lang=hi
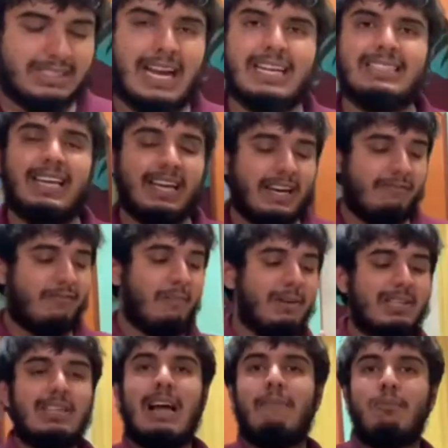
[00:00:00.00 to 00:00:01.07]
गाइस ये
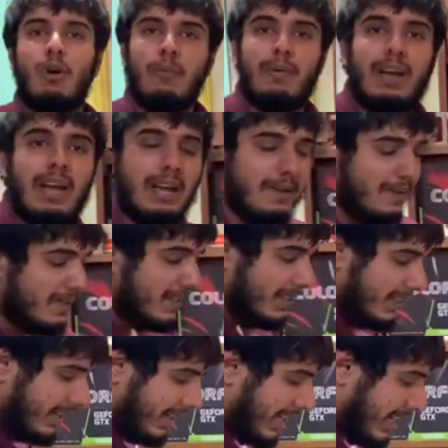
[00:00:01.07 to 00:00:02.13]
रिफर्बिश लैपटॉप है
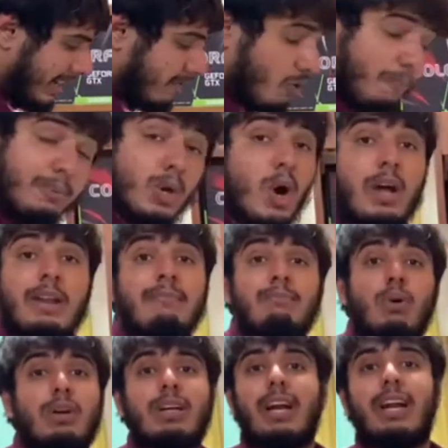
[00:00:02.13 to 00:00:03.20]
ये वो प्योर
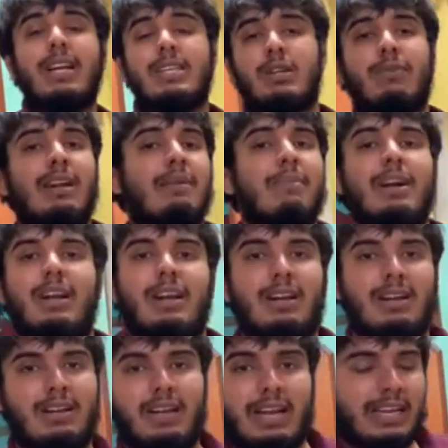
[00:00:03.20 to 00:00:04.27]
इम्पोर्ट कंडीशन वाला
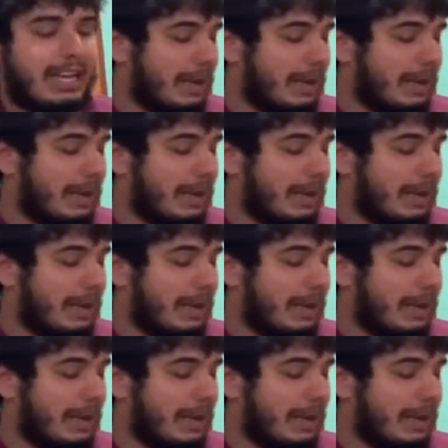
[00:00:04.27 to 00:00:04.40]
मटेरियल नहीं